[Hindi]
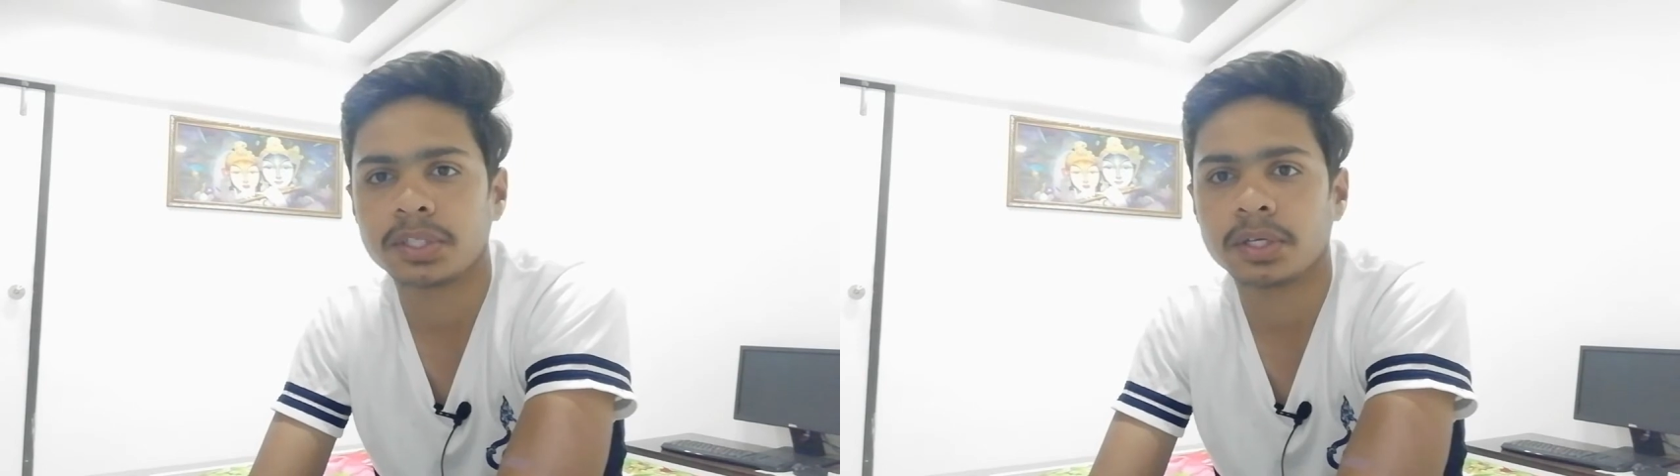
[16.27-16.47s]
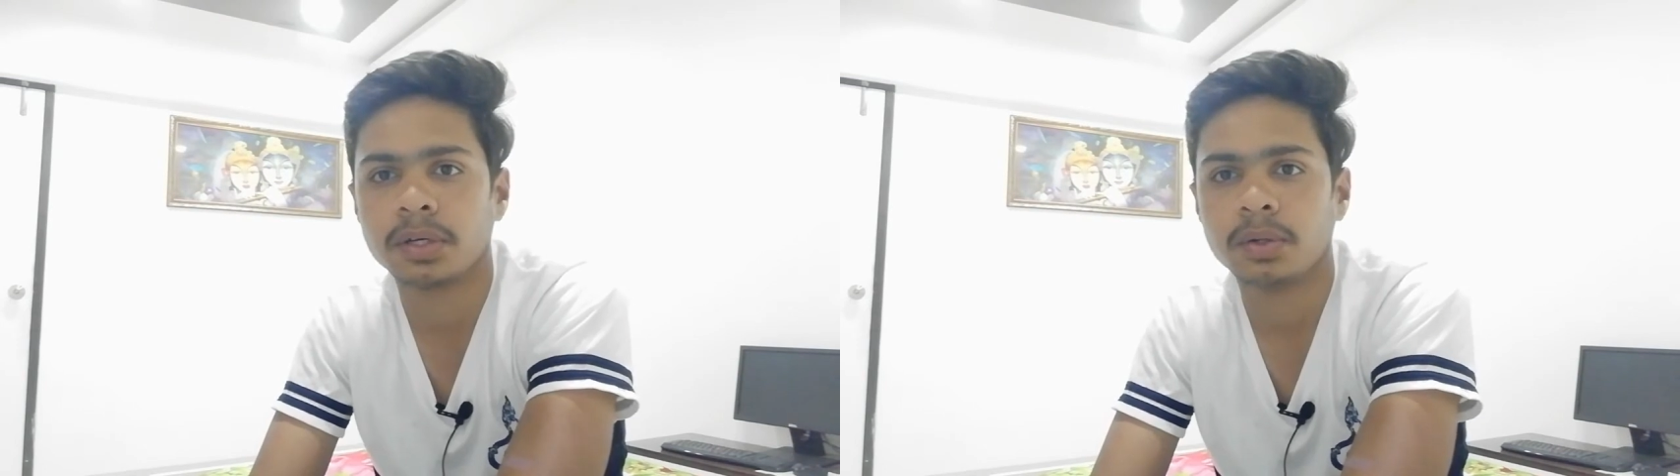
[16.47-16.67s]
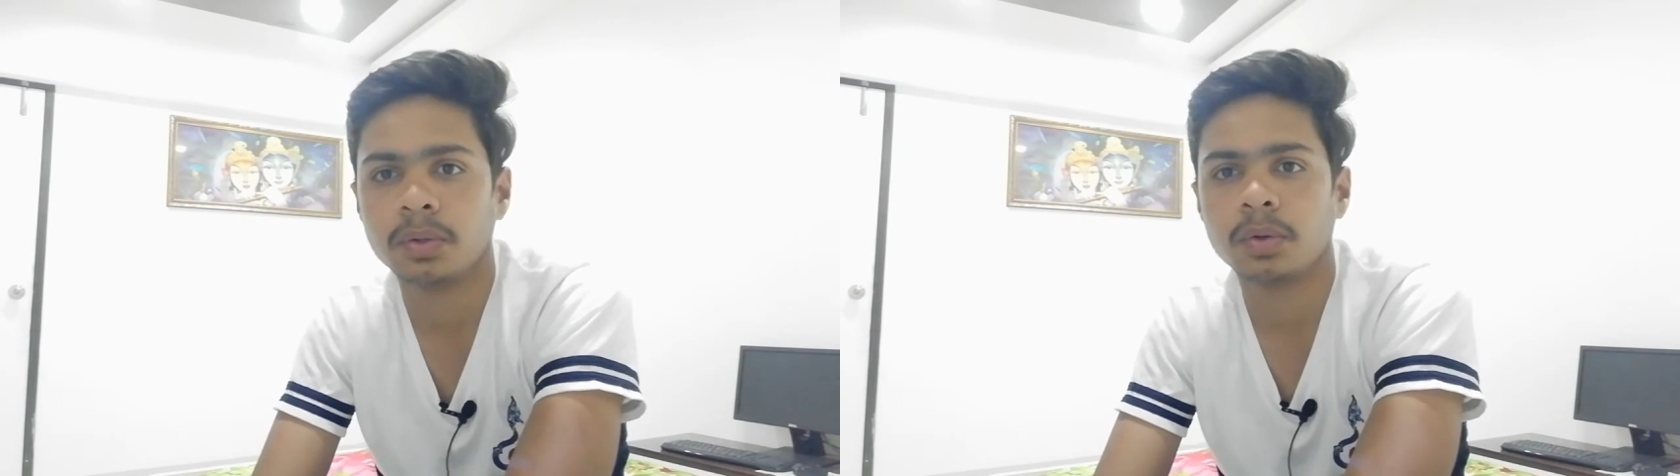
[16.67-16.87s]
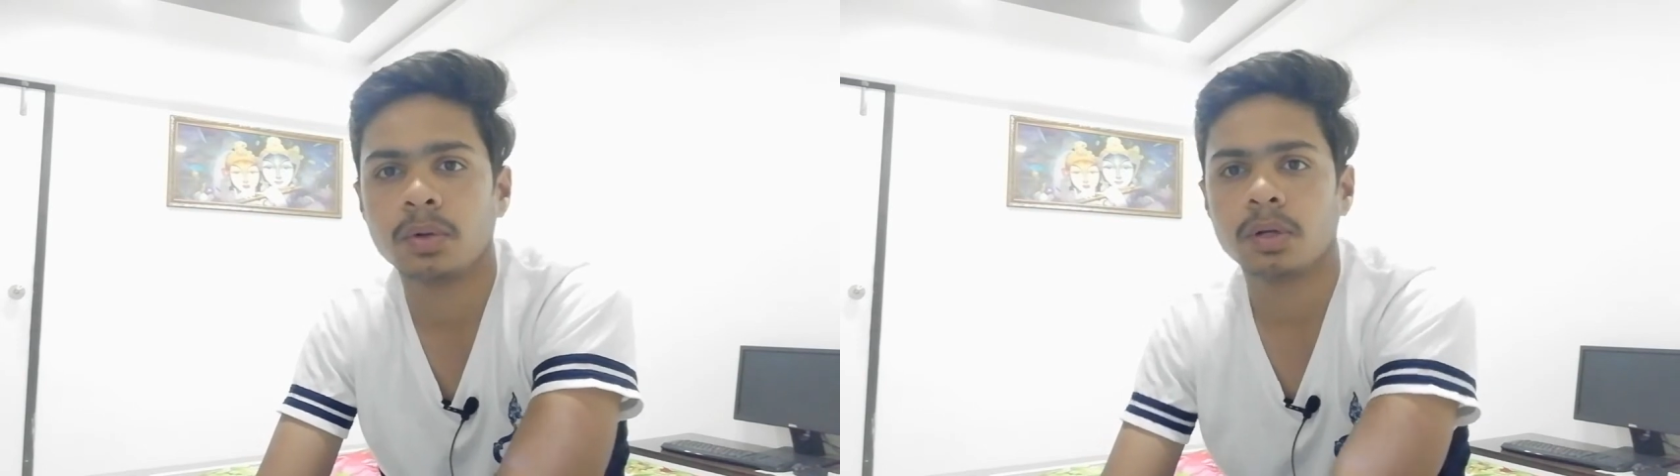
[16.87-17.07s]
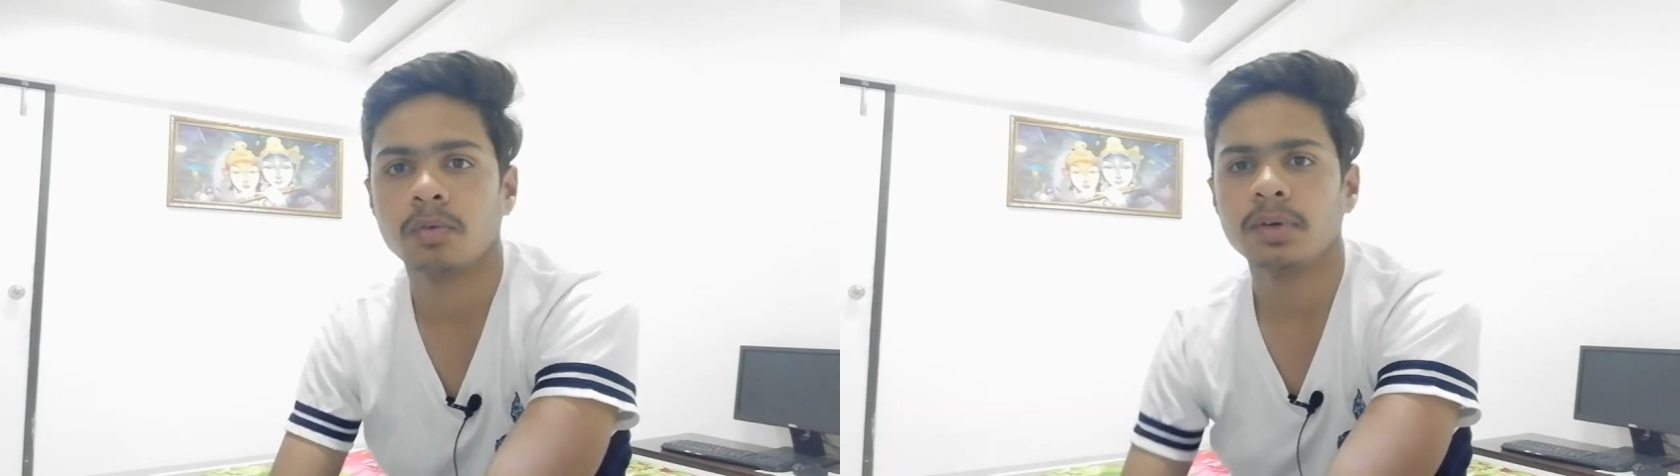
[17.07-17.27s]
नक्कर
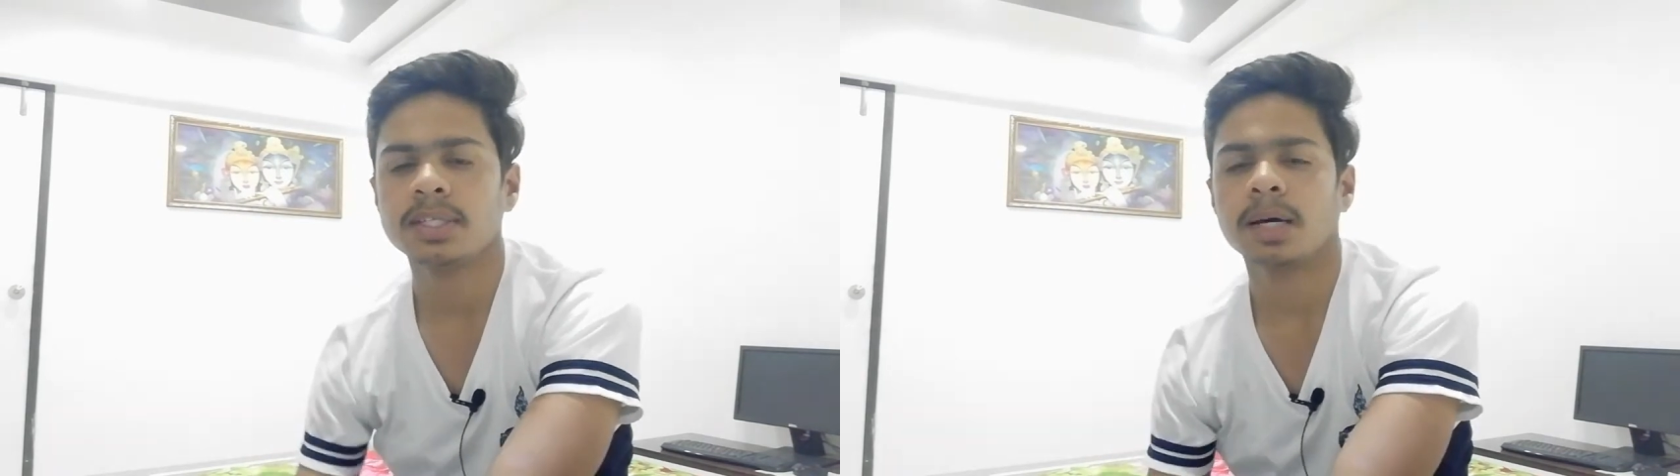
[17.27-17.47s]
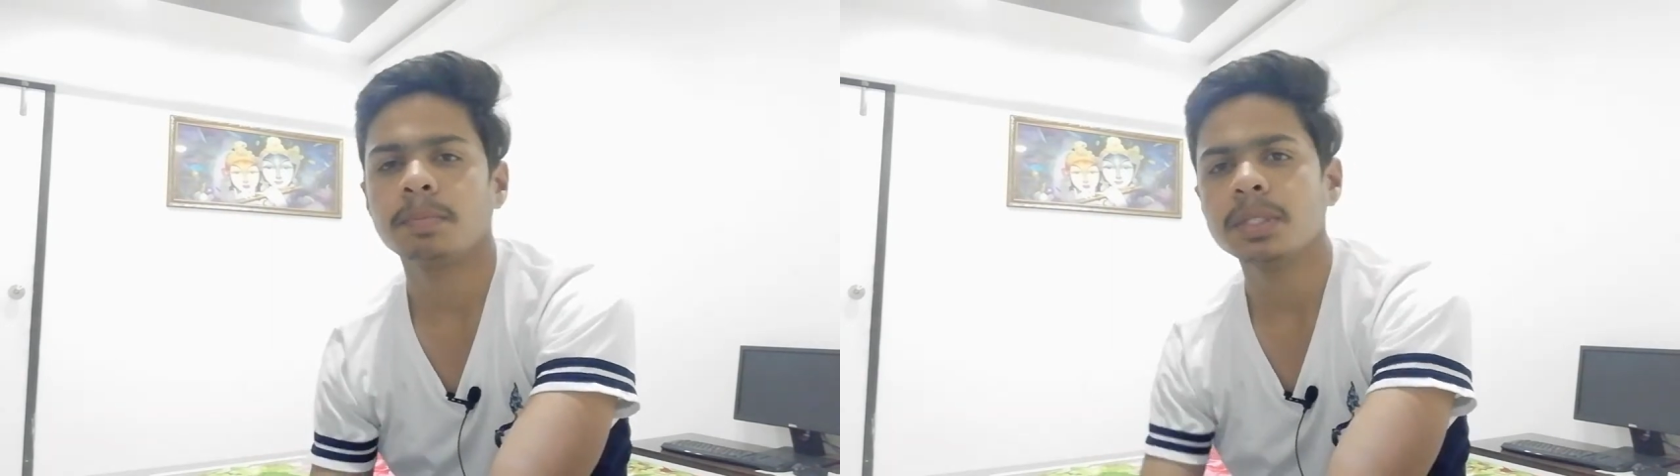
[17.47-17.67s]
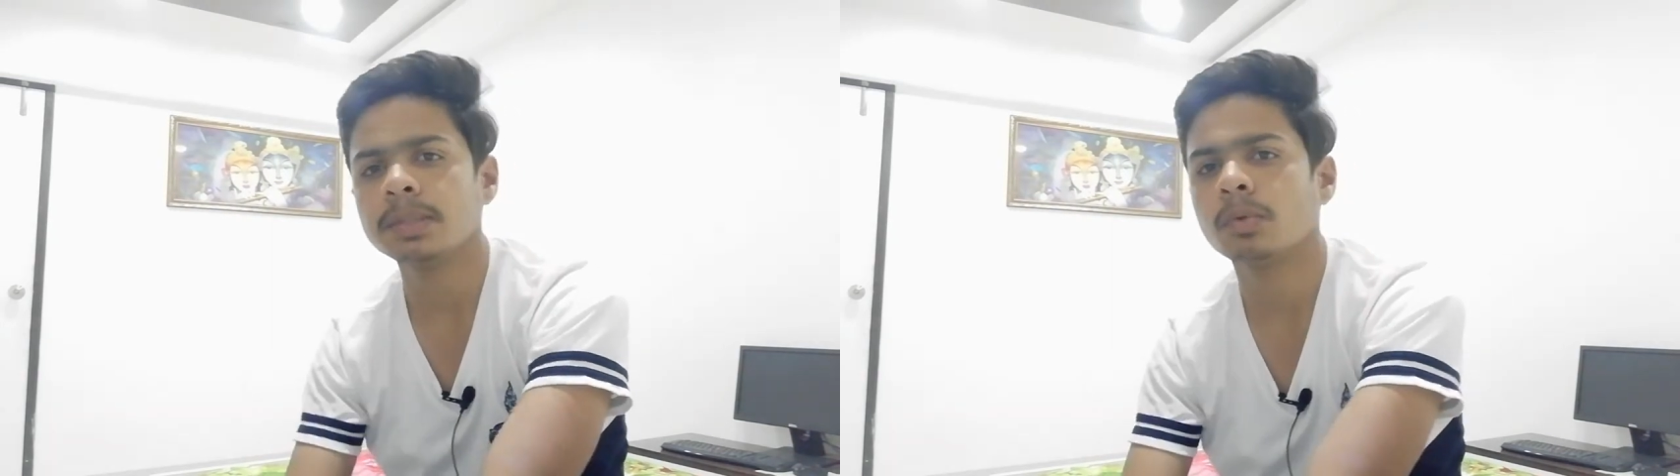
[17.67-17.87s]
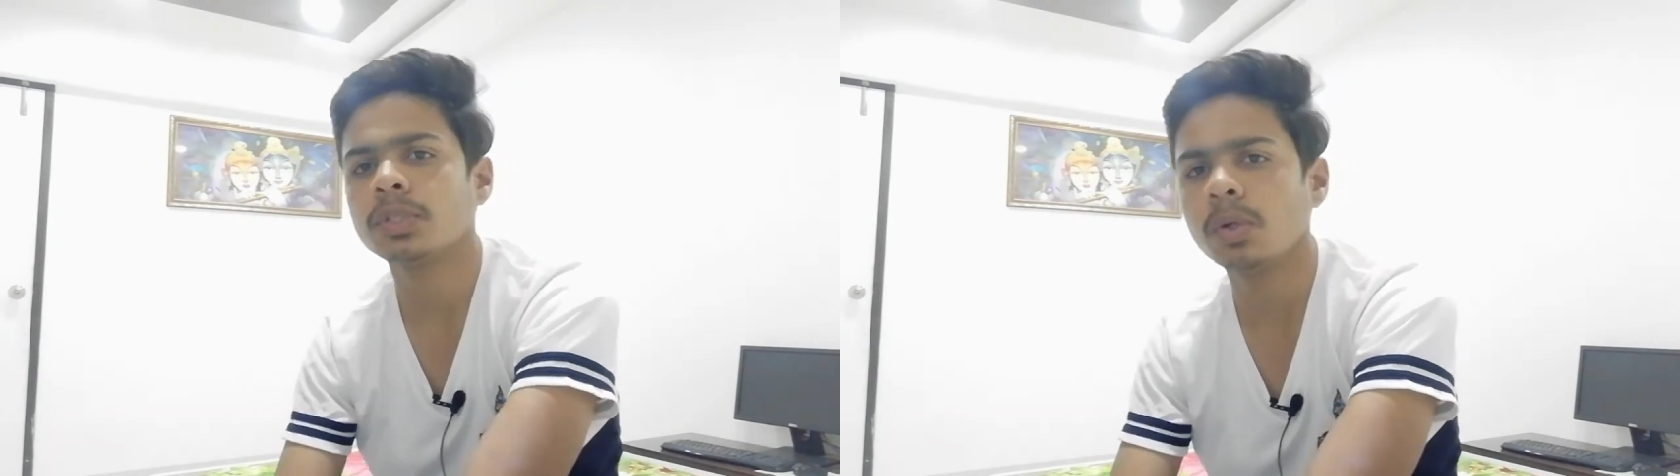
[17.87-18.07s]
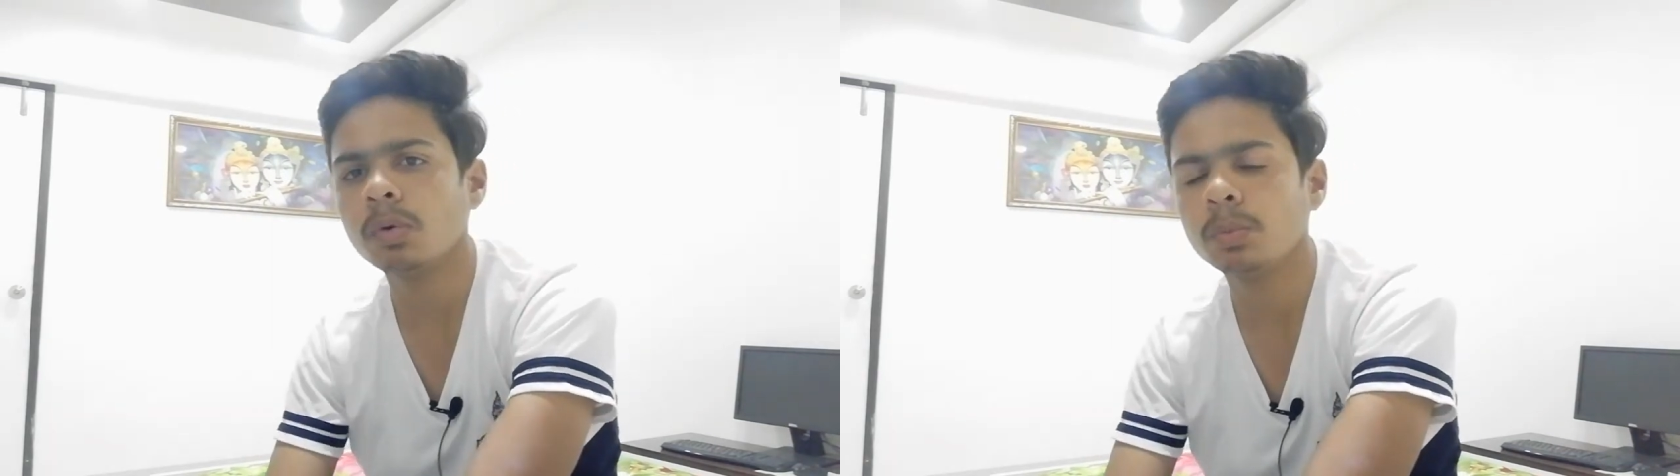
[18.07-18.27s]
और फ्रेंड्स uh, आप में से
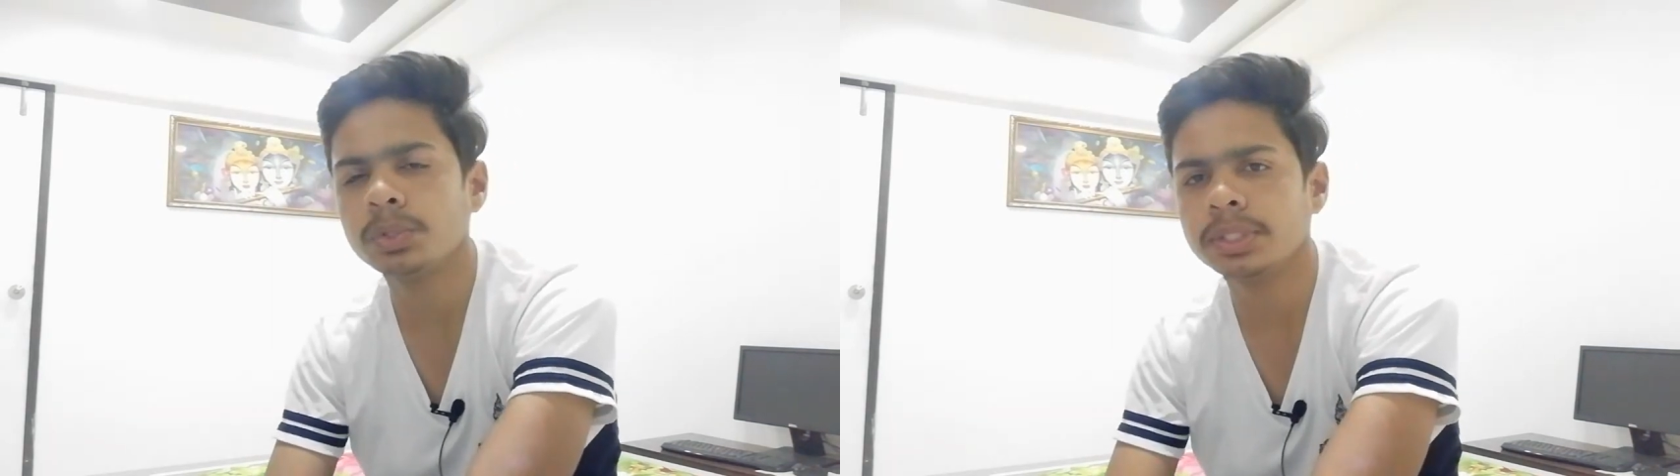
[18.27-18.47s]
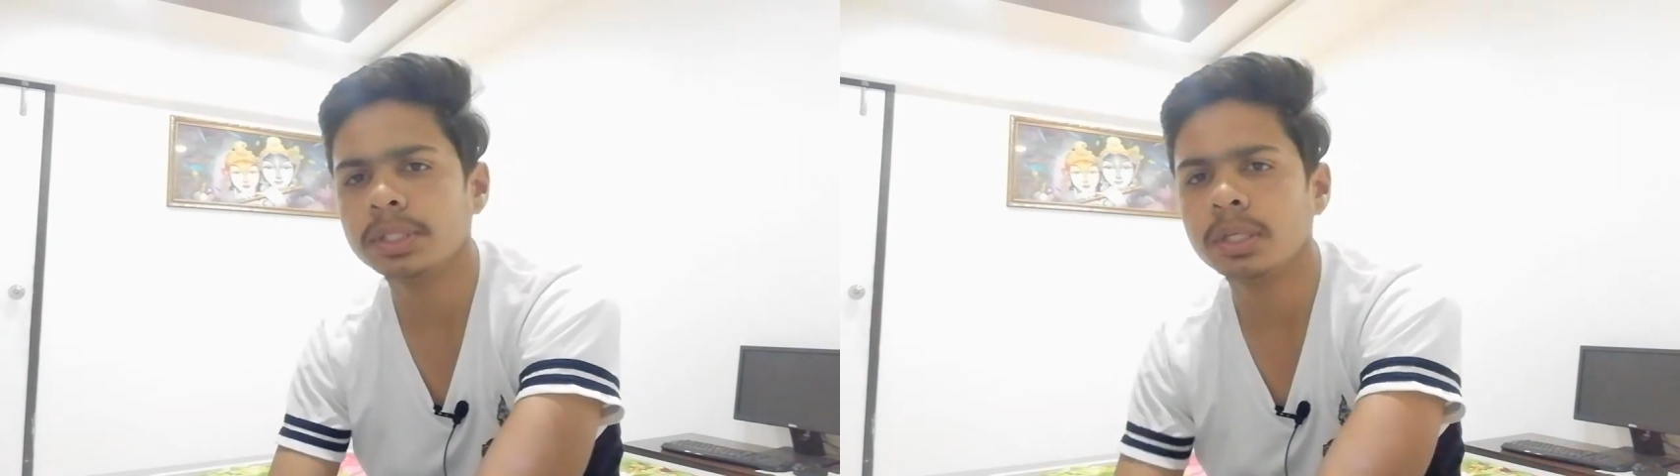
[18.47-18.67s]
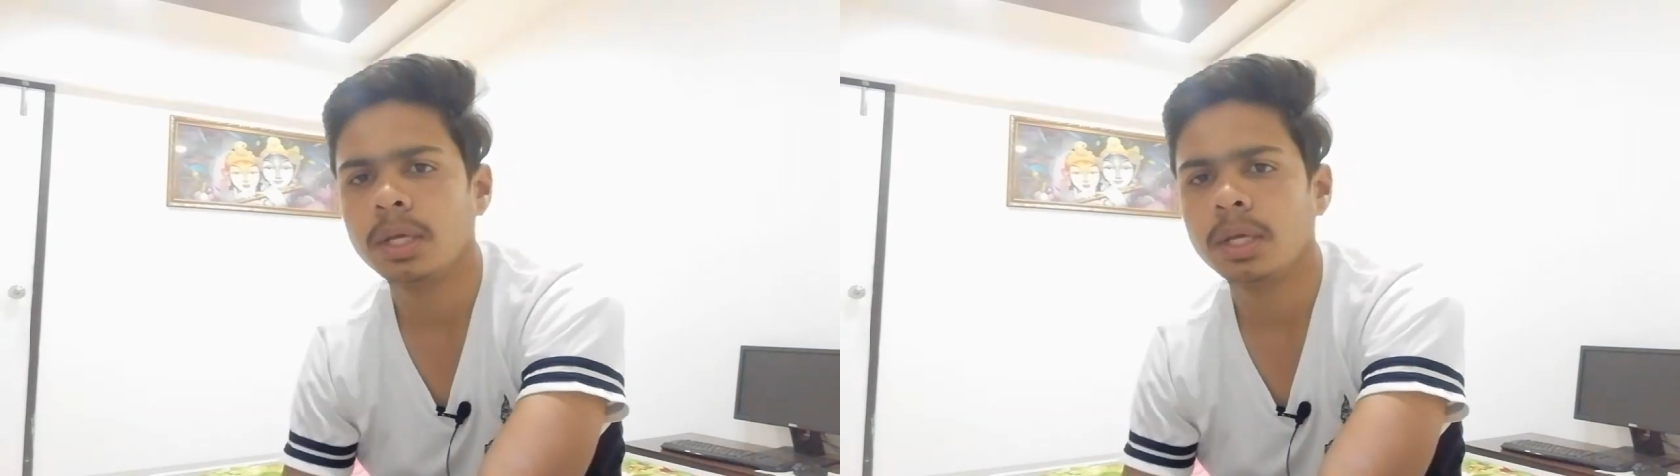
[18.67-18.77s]
बहुत से लोग मुझे